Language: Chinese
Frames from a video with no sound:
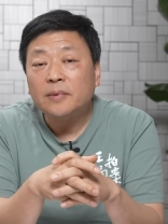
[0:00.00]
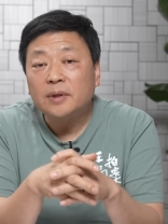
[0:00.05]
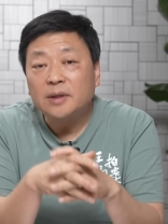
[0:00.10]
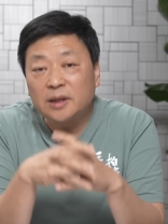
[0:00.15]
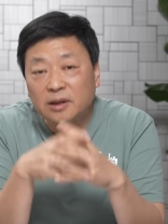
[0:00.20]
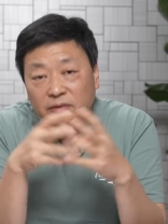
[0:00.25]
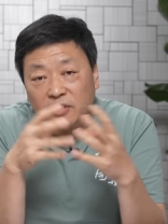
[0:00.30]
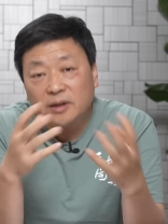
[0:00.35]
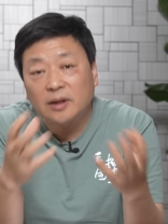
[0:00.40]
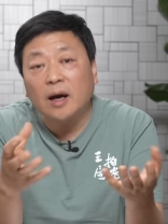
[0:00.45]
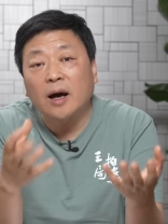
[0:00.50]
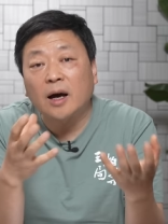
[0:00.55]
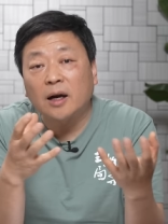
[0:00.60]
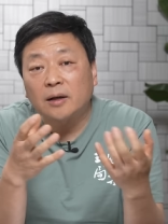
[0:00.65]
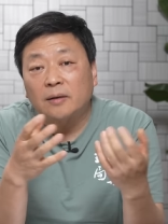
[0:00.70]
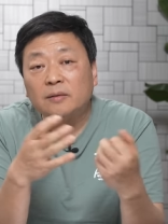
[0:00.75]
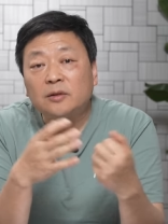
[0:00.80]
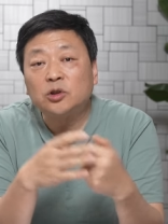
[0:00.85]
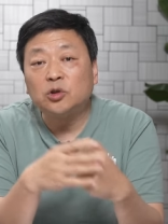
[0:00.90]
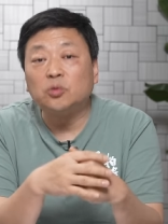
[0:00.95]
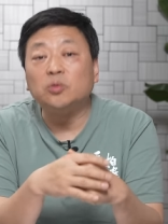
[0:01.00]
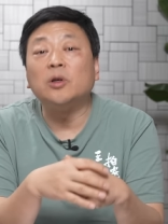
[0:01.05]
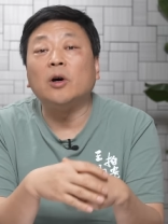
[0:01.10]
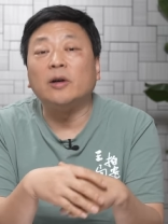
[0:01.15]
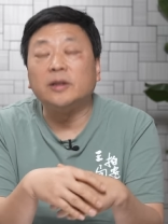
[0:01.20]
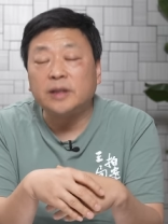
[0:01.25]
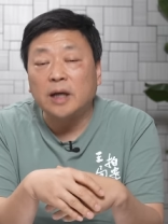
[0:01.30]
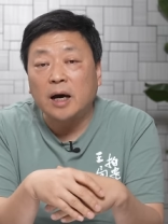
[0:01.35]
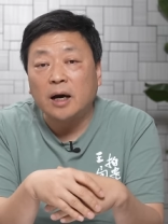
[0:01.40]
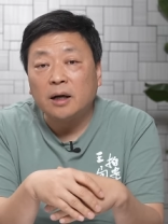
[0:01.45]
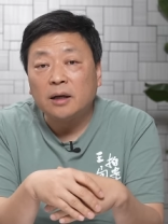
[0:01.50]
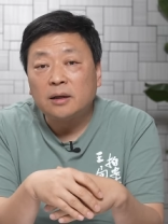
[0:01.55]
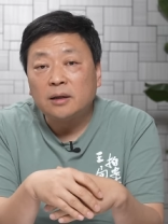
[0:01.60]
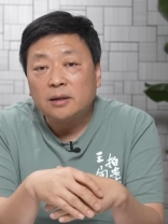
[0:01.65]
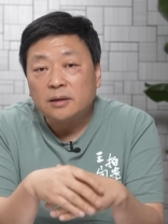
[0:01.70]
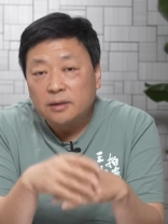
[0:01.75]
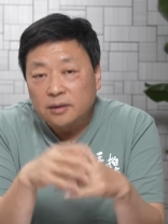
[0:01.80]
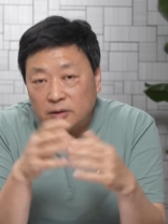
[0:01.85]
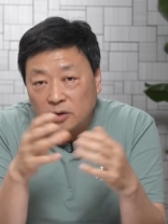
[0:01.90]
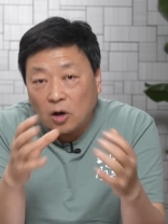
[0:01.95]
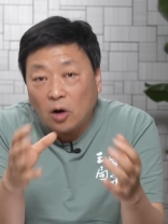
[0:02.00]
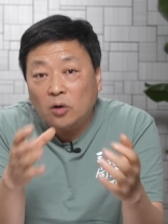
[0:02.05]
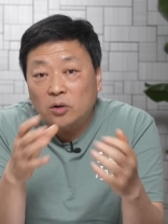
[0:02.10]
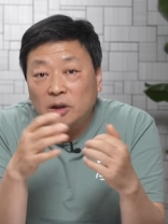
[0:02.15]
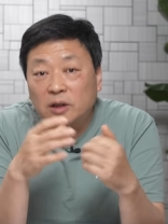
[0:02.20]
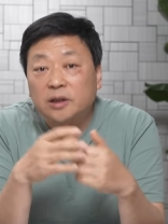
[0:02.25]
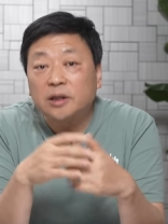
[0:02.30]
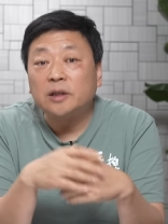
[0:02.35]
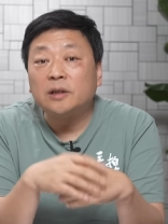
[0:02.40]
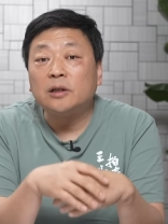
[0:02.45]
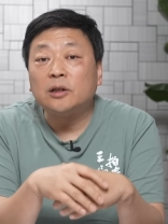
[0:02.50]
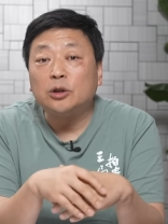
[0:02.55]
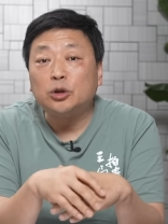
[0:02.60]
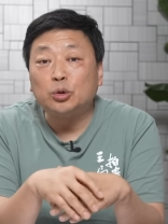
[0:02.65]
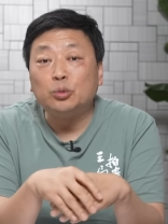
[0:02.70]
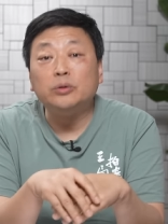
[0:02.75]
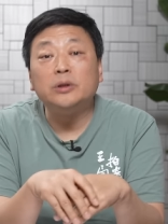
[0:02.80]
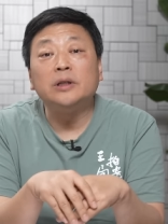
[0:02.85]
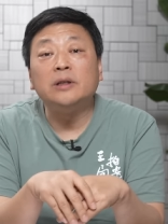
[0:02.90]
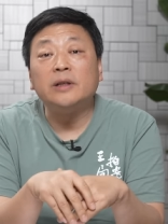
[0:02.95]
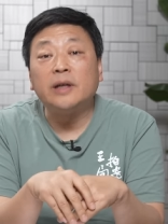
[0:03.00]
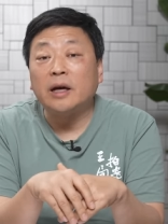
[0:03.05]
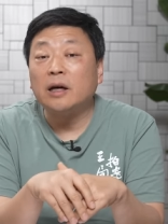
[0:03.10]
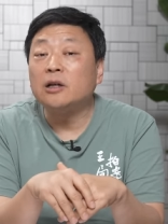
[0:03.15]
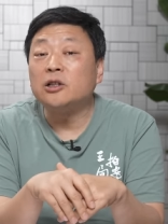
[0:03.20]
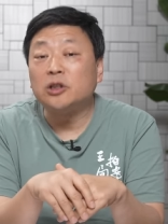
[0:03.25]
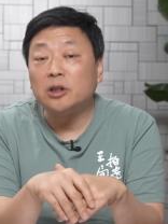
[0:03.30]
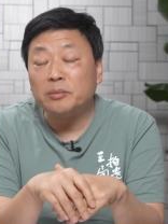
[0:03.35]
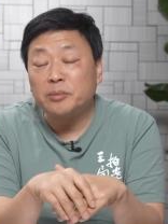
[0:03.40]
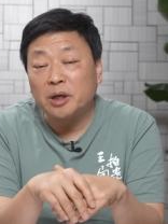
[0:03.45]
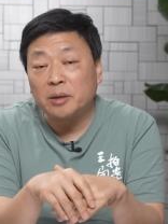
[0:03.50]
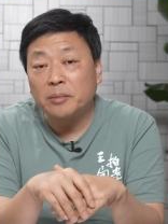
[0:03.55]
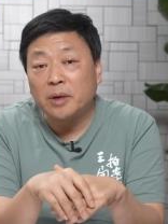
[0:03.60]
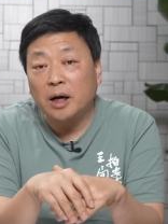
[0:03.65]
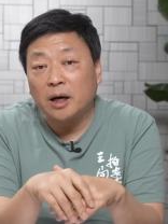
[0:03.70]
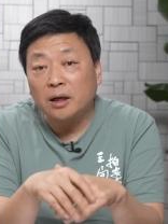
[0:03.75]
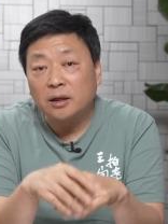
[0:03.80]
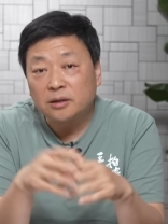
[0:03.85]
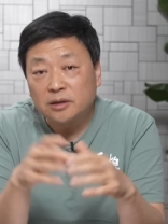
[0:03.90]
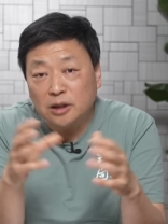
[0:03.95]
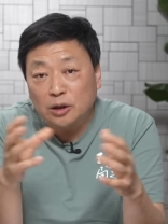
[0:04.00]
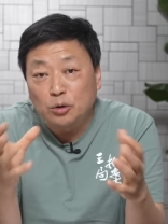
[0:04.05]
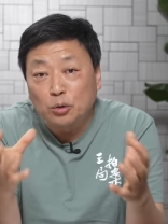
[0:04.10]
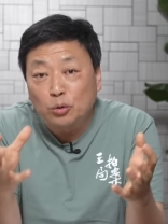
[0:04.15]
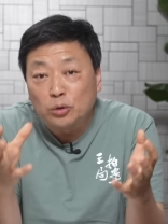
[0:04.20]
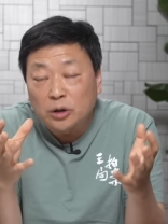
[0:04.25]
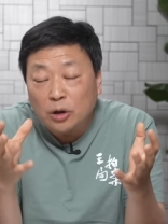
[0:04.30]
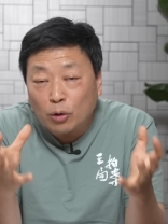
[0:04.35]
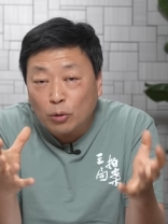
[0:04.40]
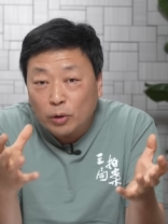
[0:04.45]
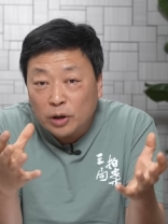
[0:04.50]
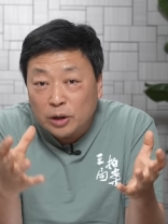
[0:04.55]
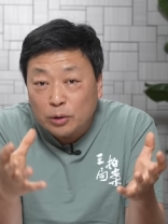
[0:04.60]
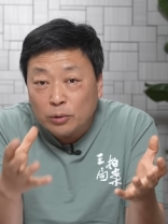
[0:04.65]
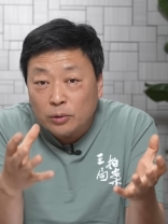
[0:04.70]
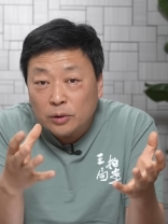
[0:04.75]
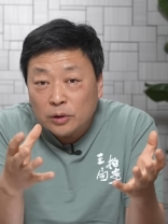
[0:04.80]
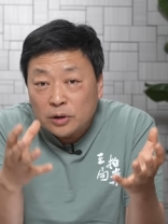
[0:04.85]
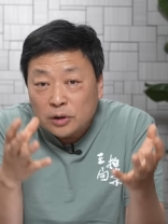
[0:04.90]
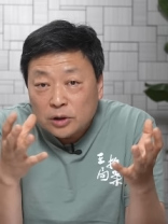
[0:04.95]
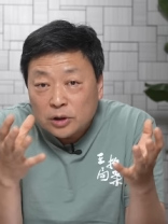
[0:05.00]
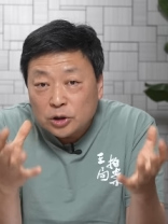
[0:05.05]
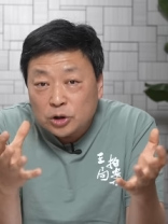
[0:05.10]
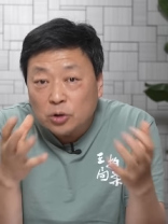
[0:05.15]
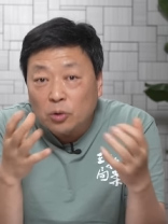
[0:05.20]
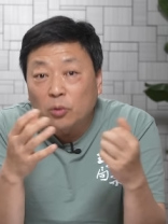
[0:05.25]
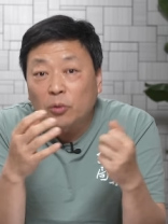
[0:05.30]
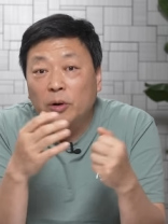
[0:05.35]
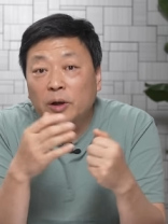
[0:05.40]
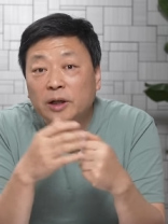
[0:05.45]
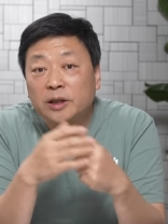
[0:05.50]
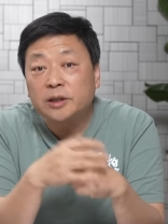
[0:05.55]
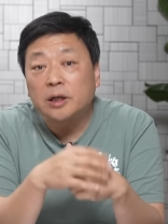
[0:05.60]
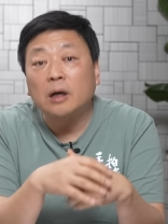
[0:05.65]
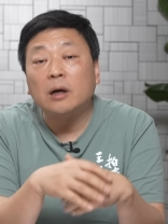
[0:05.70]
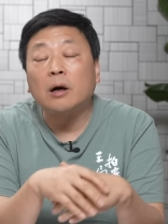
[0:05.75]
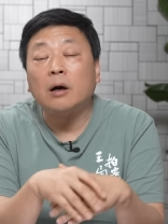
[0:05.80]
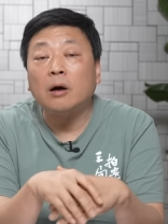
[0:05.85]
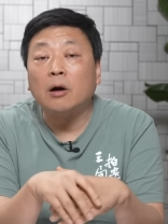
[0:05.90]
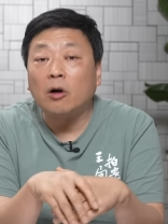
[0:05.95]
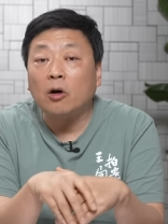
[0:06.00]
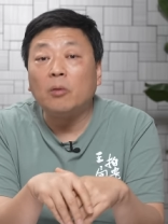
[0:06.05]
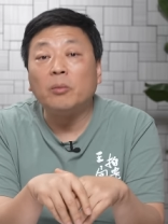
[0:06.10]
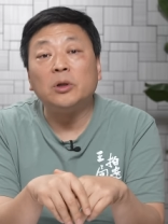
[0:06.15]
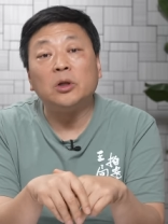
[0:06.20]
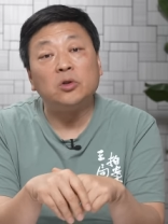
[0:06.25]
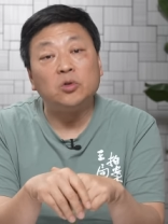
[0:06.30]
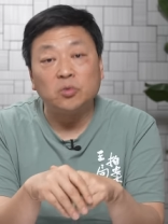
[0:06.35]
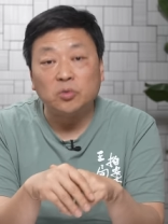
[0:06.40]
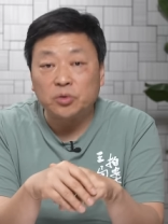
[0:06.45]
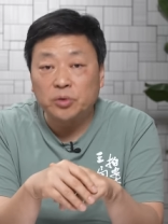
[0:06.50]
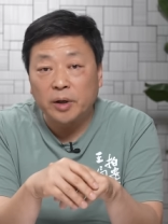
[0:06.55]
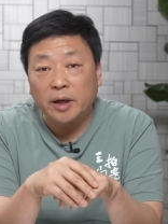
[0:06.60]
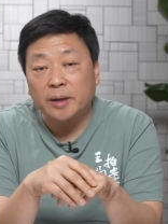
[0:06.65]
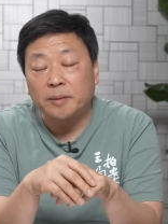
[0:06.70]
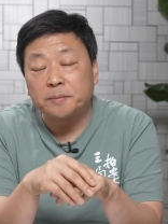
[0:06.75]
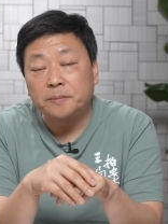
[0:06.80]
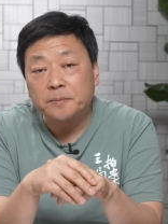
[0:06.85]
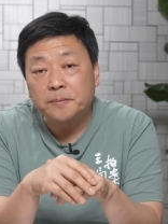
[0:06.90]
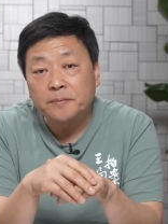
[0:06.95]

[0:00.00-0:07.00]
因为他主导下搞的这个中英联合声明嘛，成功的回归收回了香港和澳门的主权。